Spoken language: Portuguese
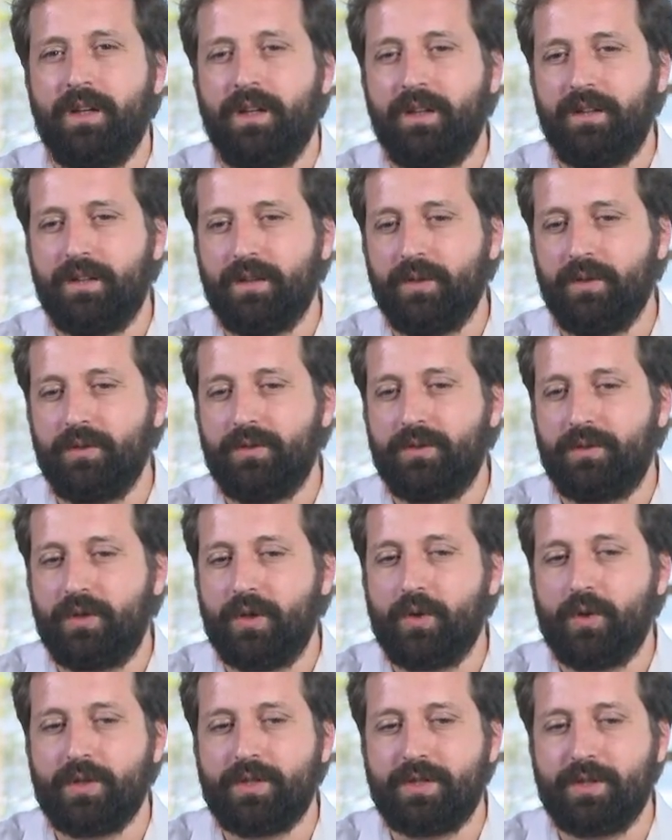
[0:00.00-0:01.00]
Então eu
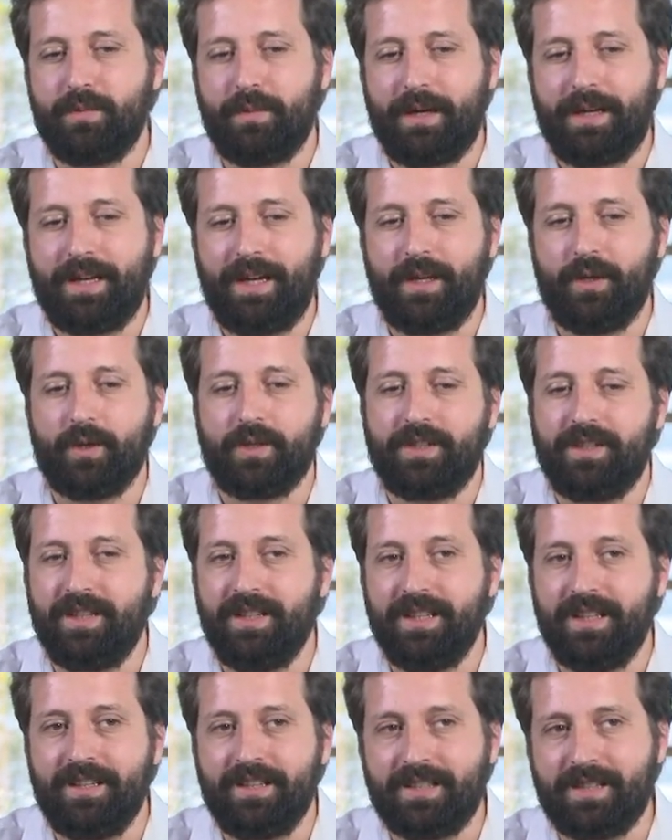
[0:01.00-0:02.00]
trouxe uma
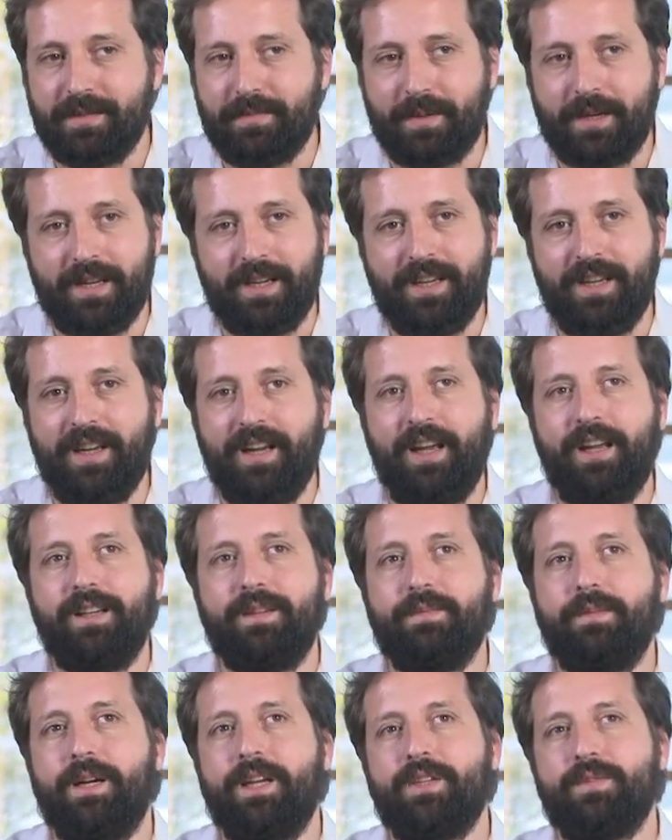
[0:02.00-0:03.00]
carioquice para
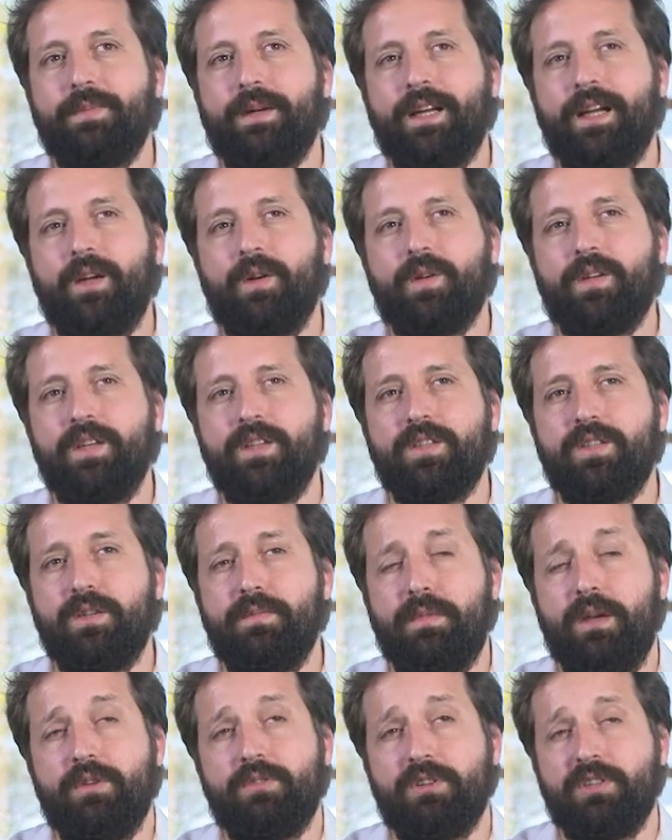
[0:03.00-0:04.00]
ele, mas uma carioquice
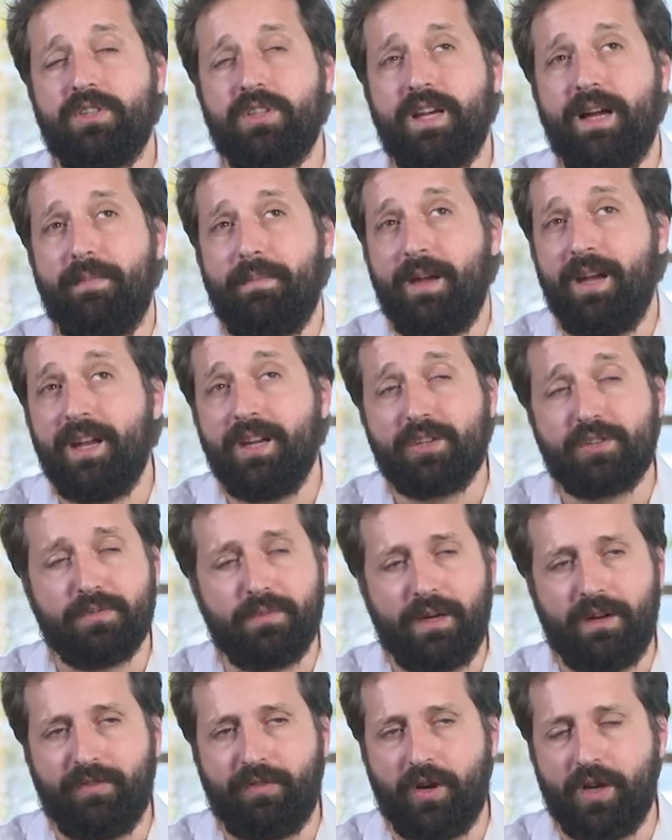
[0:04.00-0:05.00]
meio de antigamente,
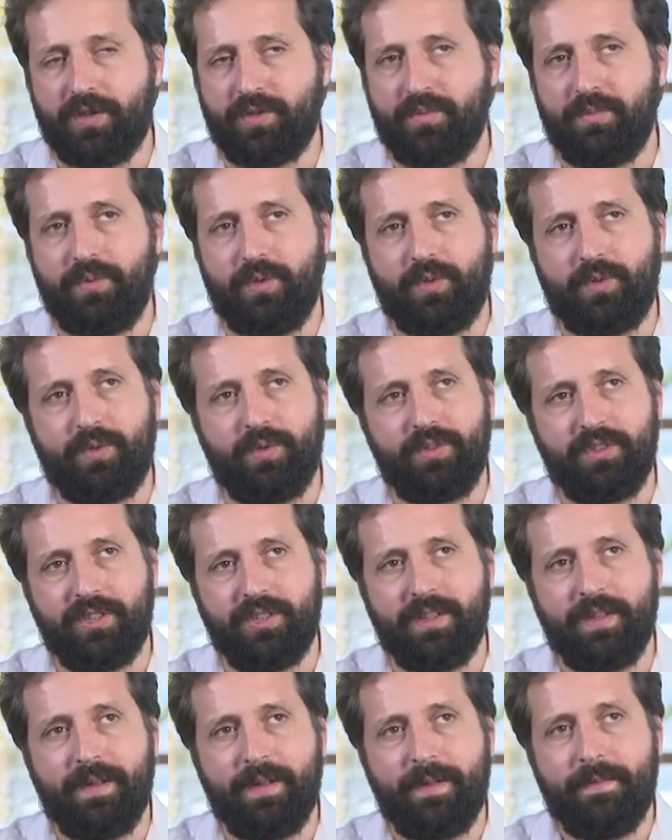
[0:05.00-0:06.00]
uma voz um pouco de
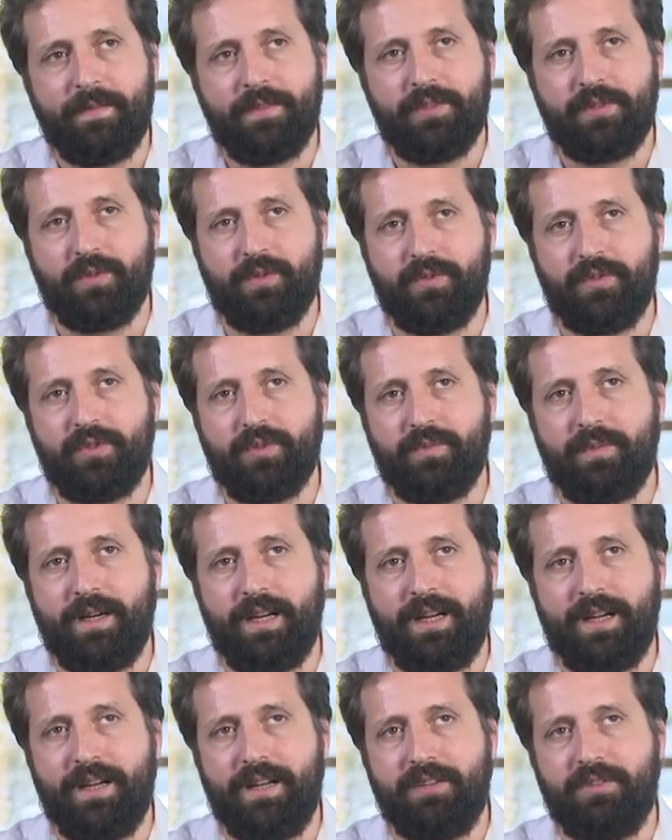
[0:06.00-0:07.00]
de um, de,
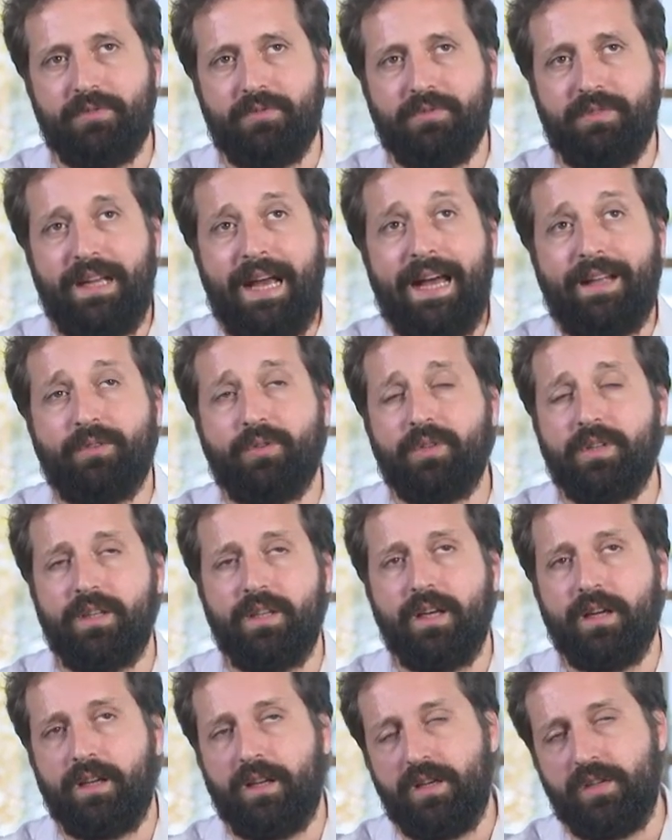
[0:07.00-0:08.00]
uma, de um gato
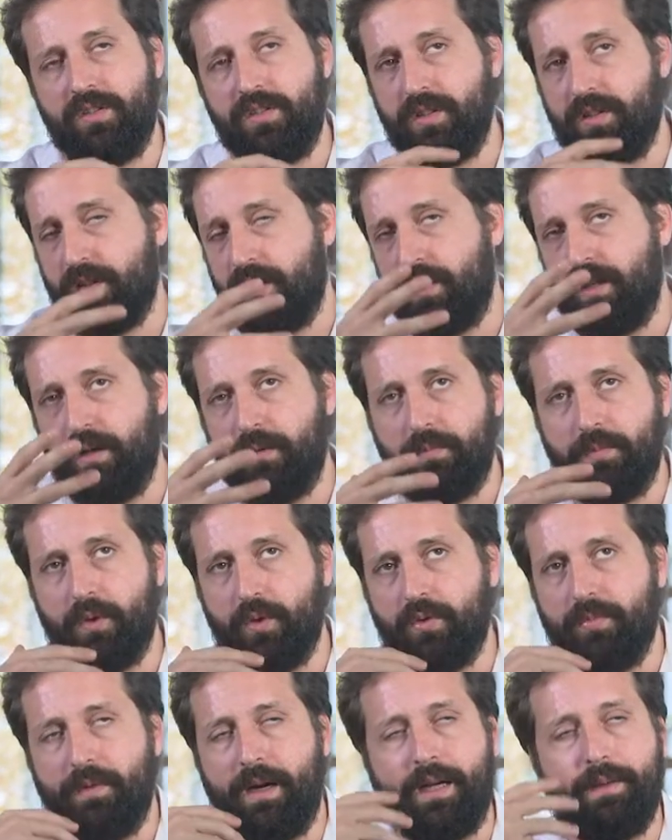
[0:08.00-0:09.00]
que acredita que é um
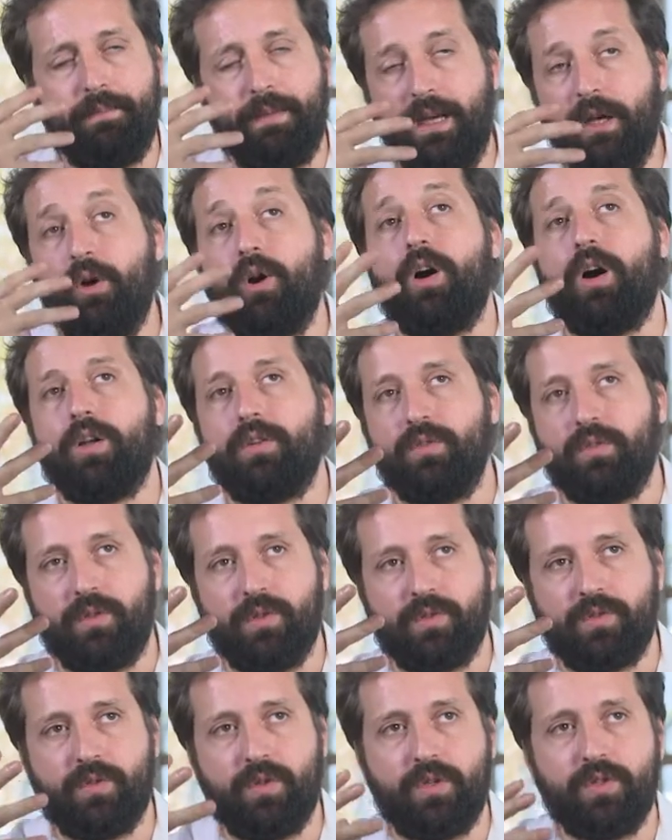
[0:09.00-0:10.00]
pouco mais, melhor do que
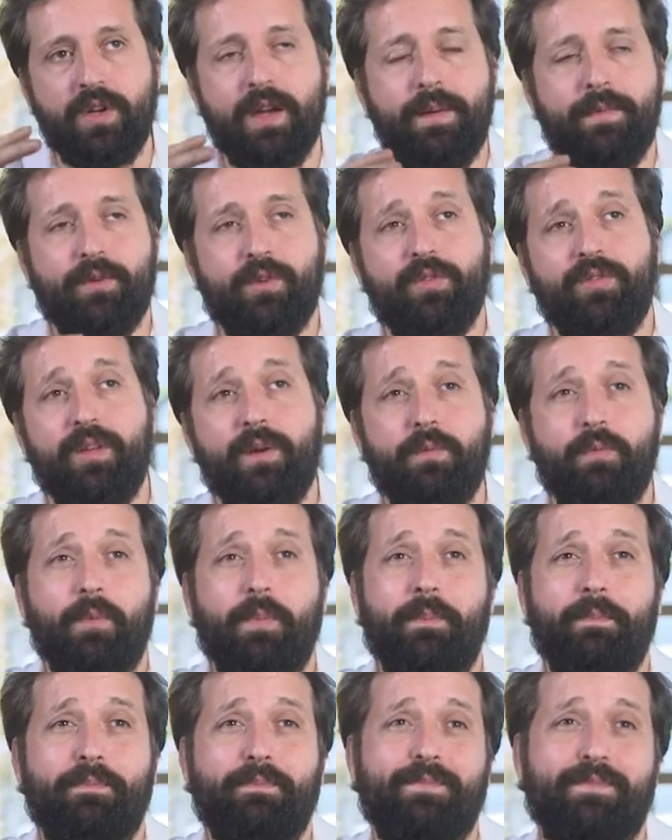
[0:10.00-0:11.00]
os outros, mas ao mesmo
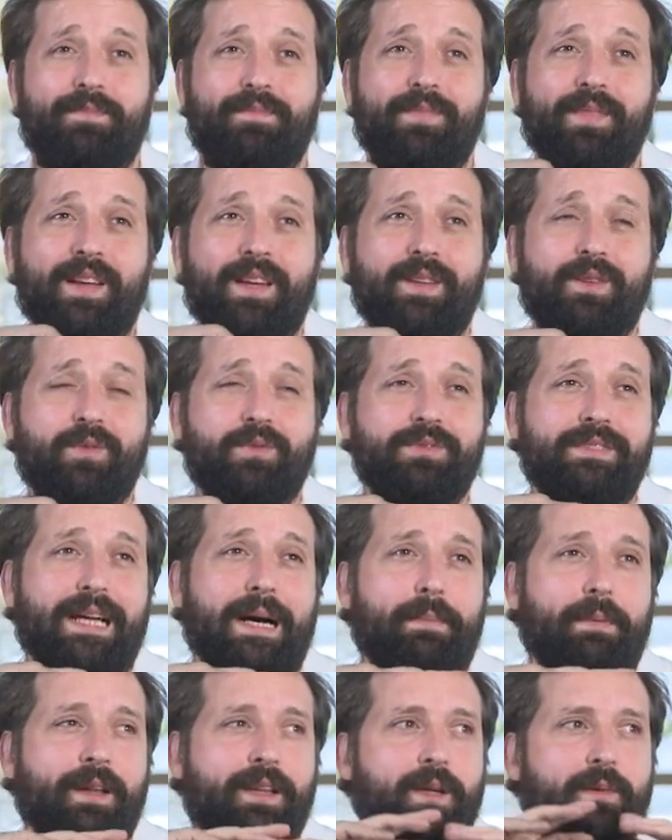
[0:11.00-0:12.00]
tempo não
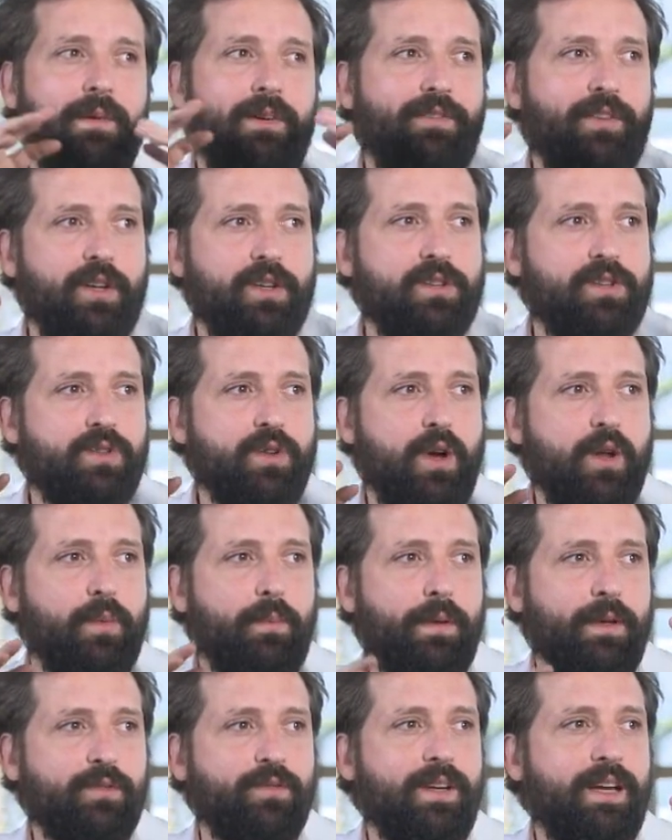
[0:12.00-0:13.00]
dá para ter uma voz só num
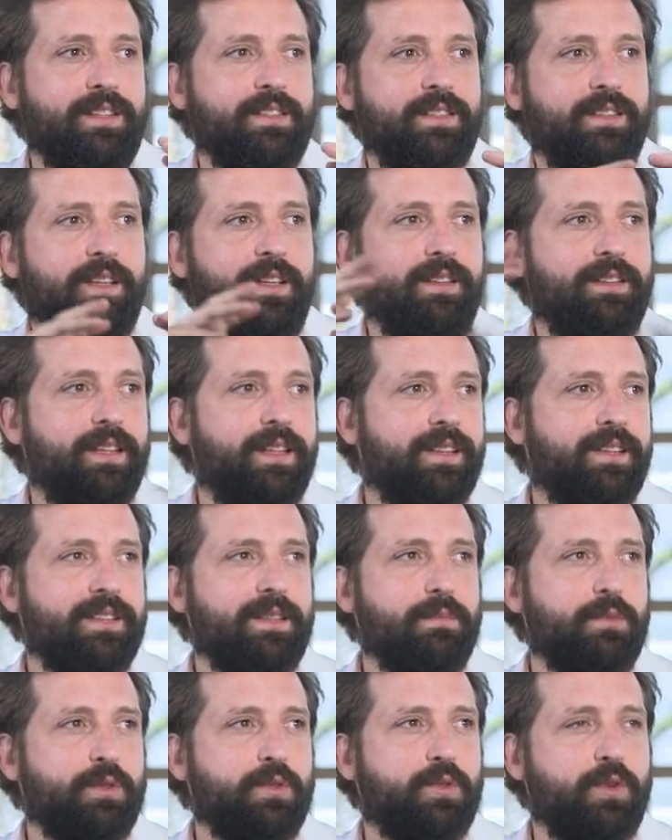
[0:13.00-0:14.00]
personagem que tem tantas
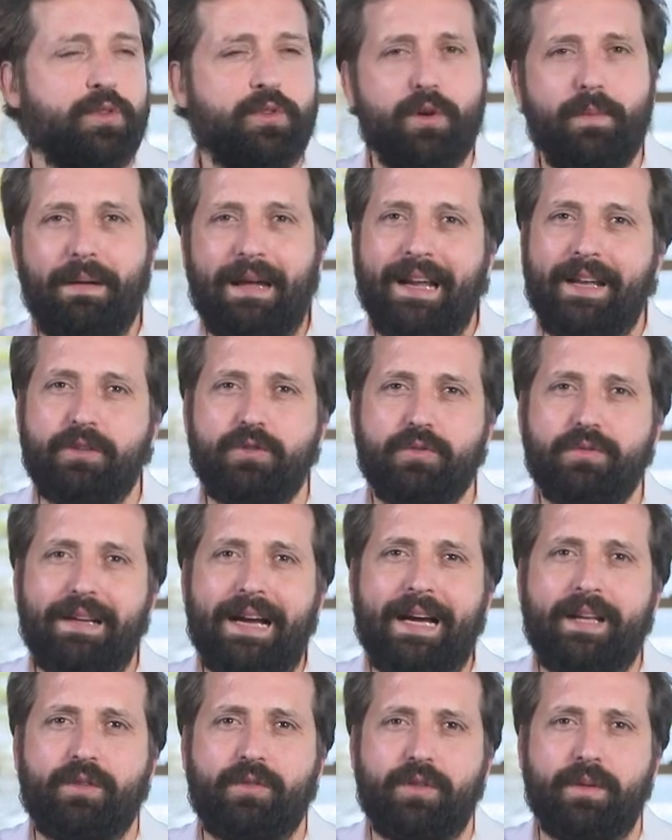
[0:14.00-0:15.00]
emoções. Porque o barato de um
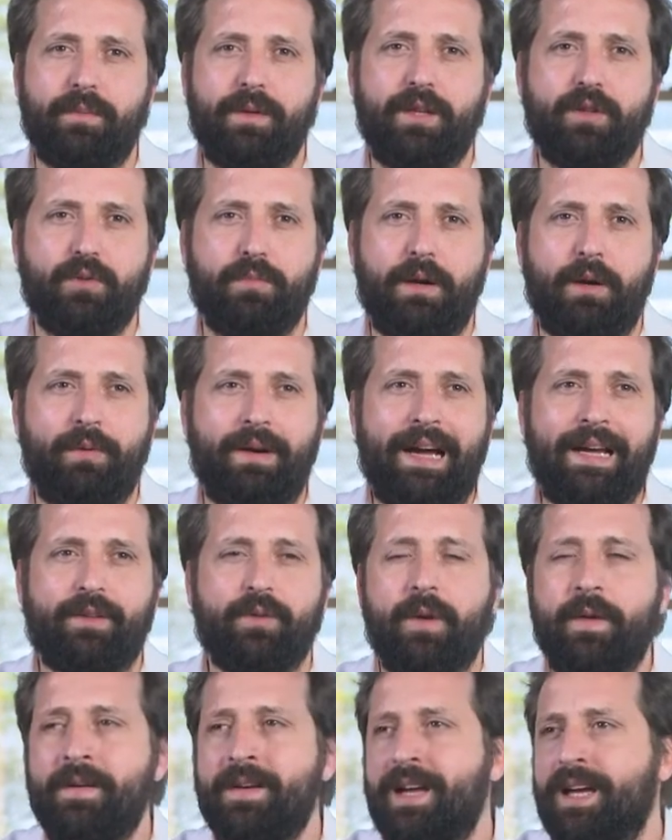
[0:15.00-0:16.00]
gato também, dublar um
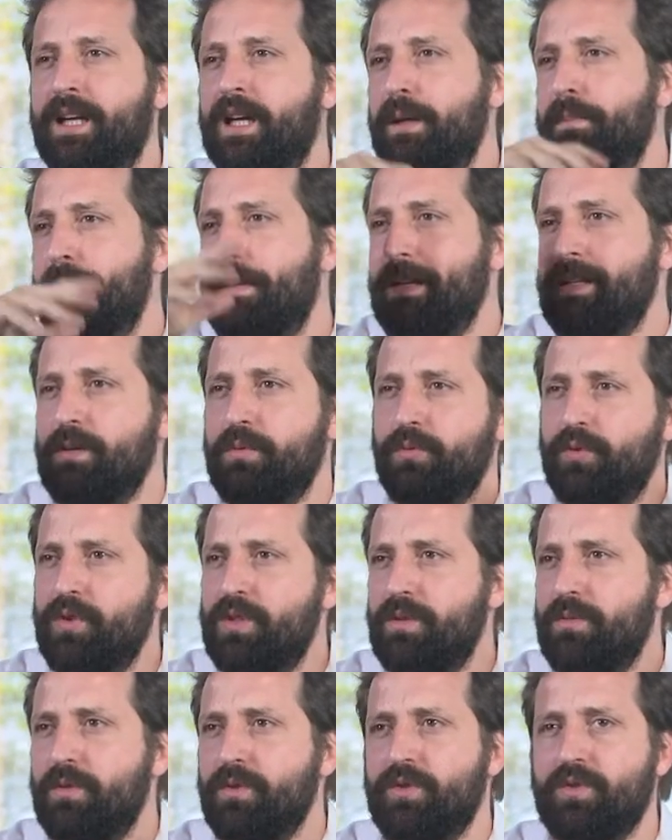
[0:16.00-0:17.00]
gato, é que ele passa por
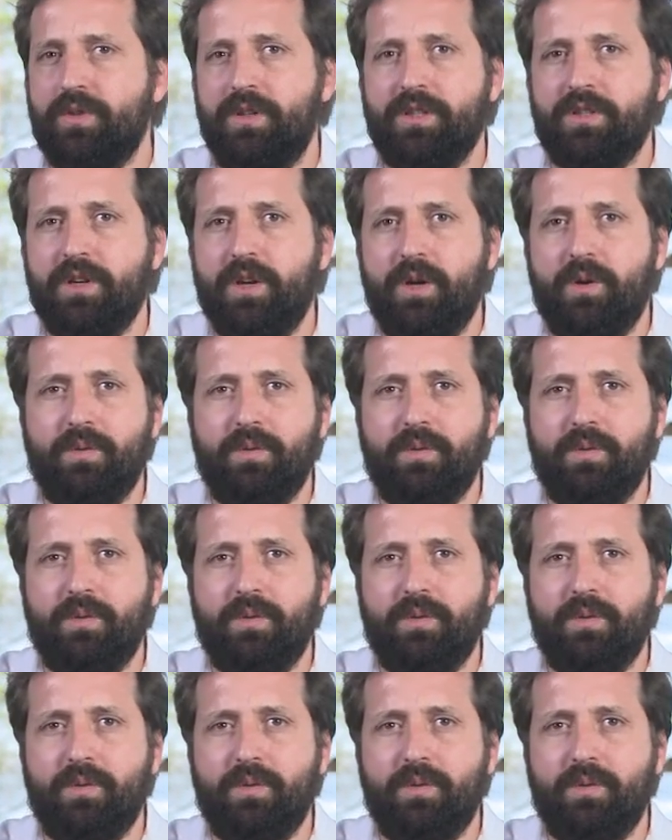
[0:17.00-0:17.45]
todas as emoções.